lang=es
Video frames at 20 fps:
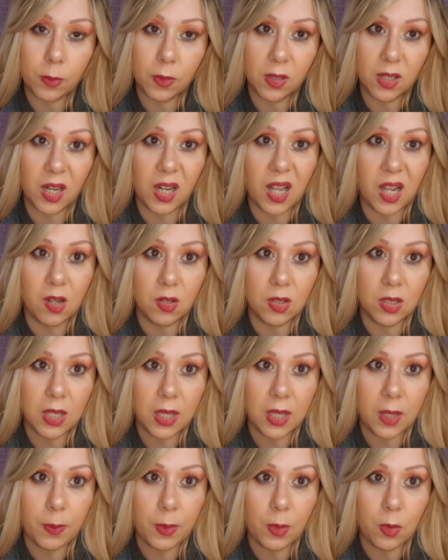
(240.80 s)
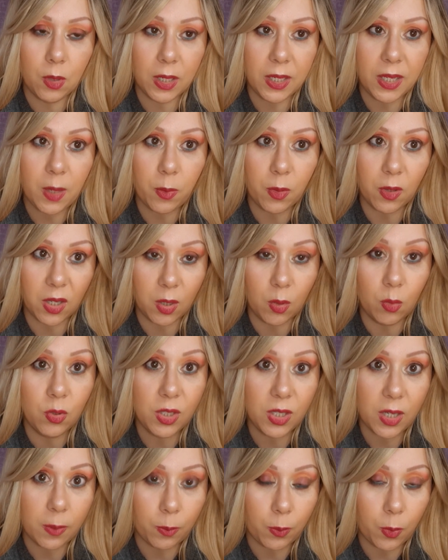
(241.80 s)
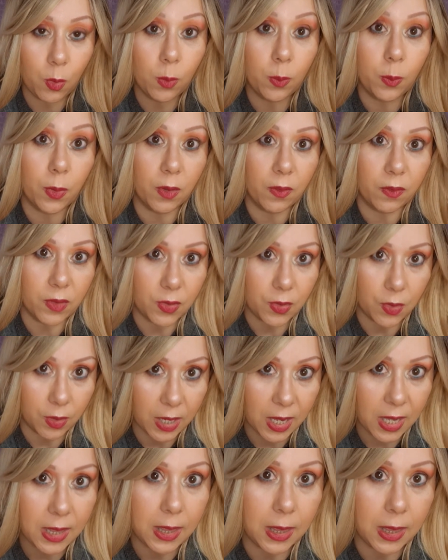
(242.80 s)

porque las cosas de peluquería, porque es un champú profesional